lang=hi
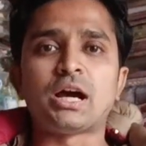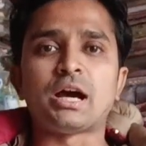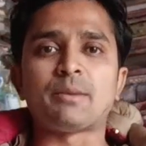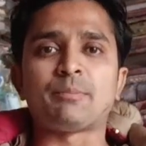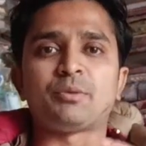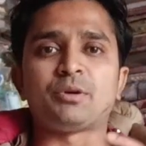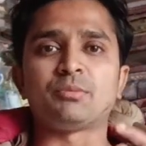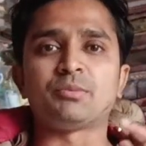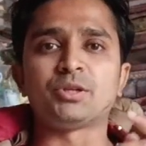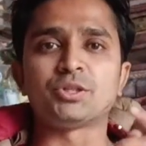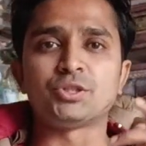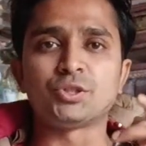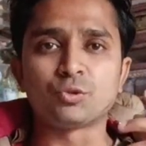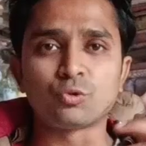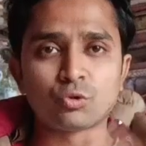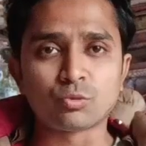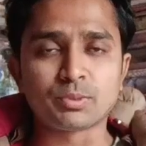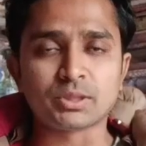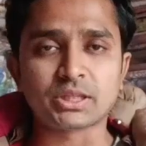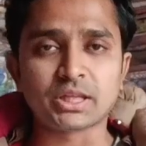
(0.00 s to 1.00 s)
आप हमें
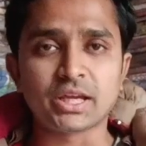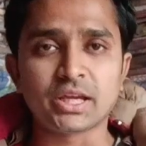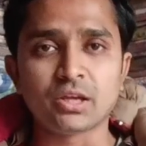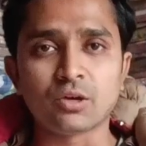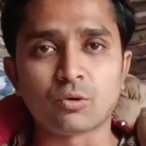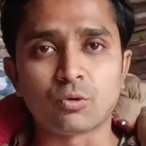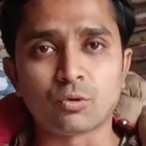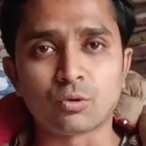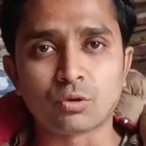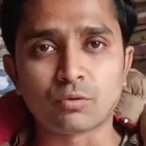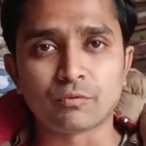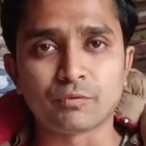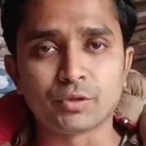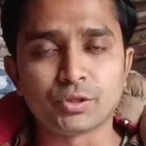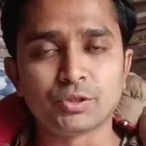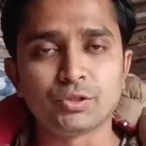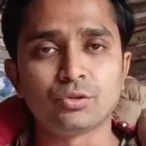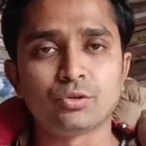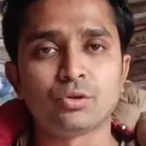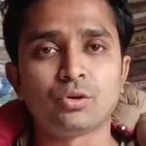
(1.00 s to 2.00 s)
ज़रूर बताएं और
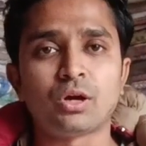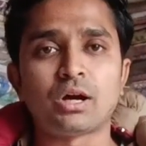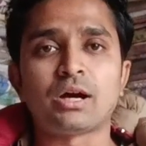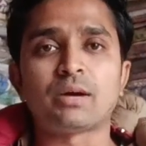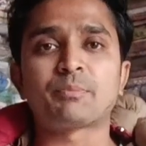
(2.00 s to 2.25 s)
वीडियो